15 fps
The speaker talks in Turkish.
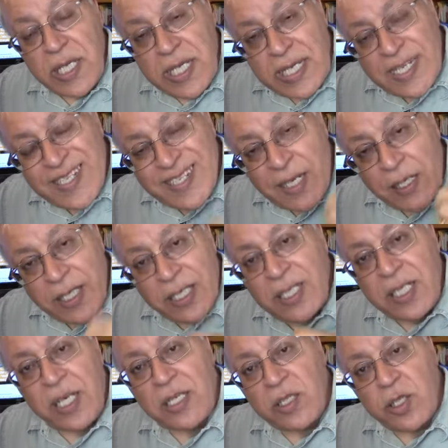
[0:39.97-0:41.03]
İnsanları
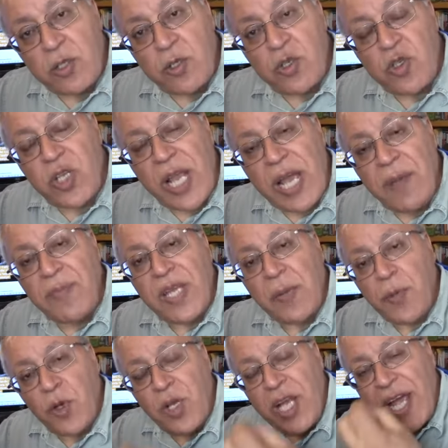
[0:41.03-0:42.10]
kandırıyorsun, hem de
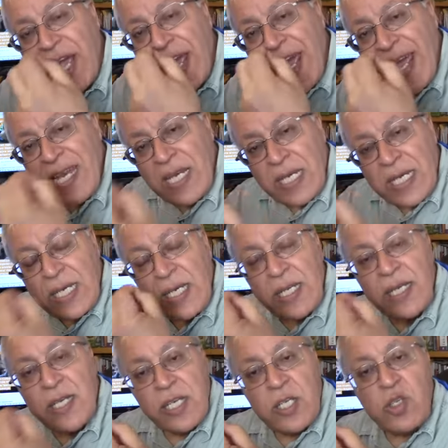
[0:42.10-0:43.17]
böyle en
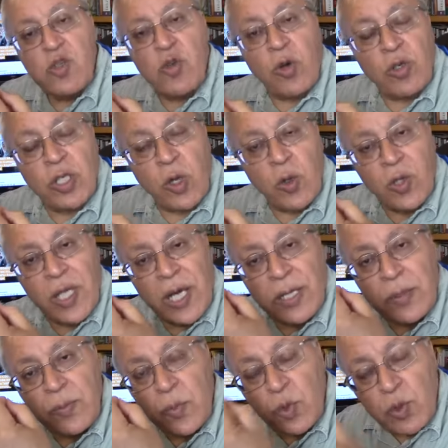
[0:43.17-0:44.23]
zorda olan,
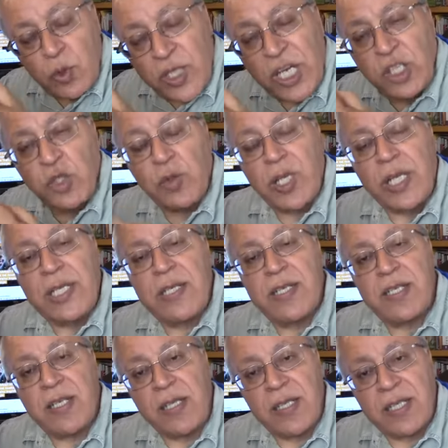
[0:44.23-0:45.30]
muhtaç olan
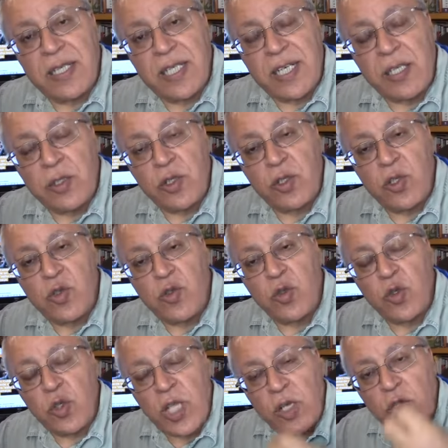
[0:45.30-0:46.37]
insanları kandırıyorsun.
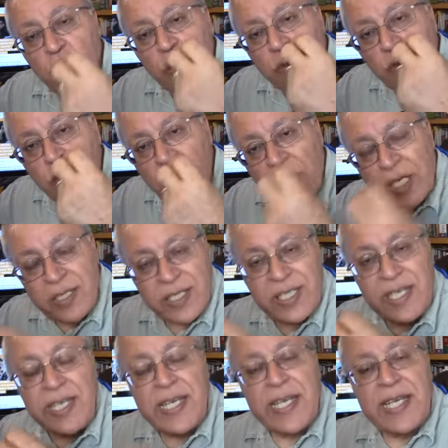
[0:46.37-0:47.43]
Onların umutlarını
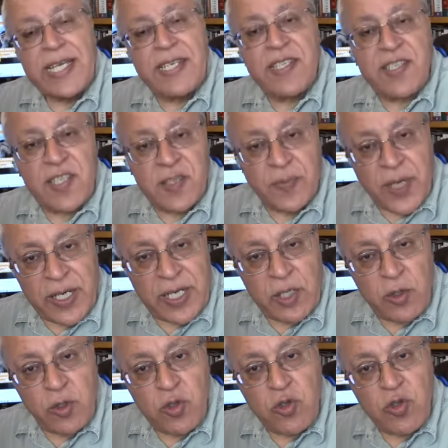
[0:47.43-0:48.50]
istismar
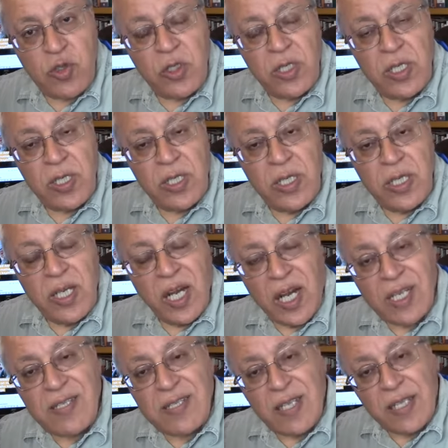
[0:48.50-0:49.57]
ediyorsun.
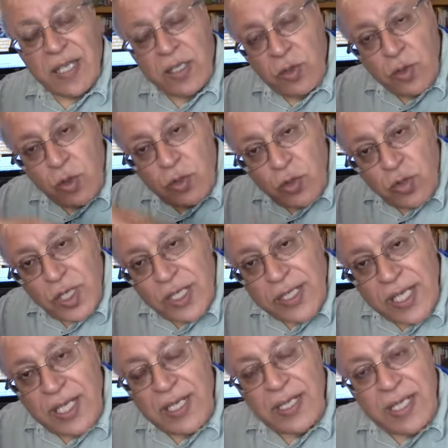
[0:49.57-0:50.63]
Hastaların doktora
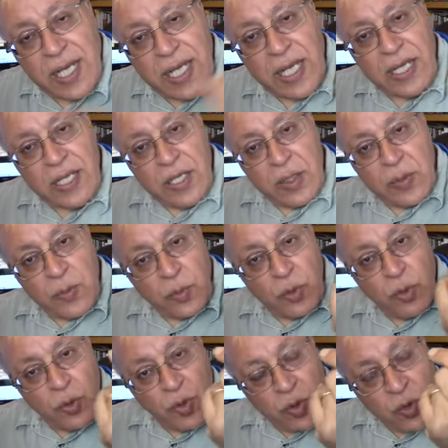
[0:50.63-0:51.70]
değil de
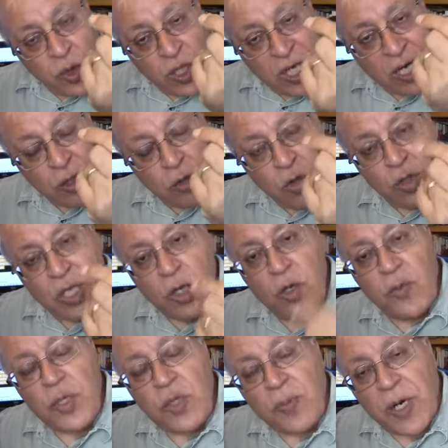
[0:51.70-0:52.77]
bu kartona
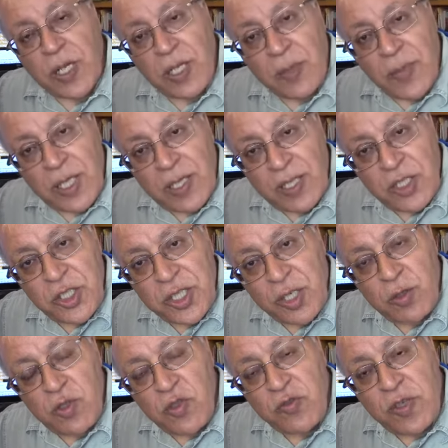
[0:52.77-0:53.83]
ümit bağlamalarını şey
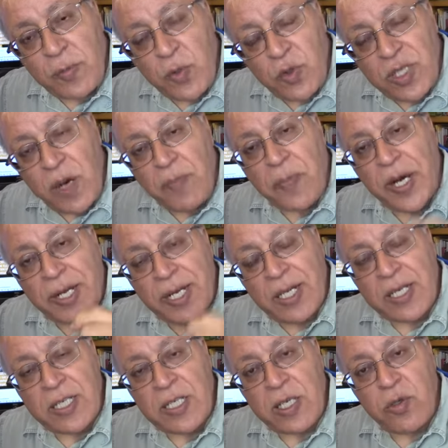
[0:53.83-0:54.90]
ediyorsun ve bundan para
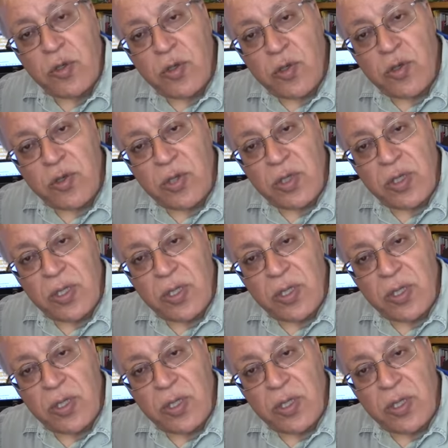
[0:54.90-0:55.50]
kazanıyorsun.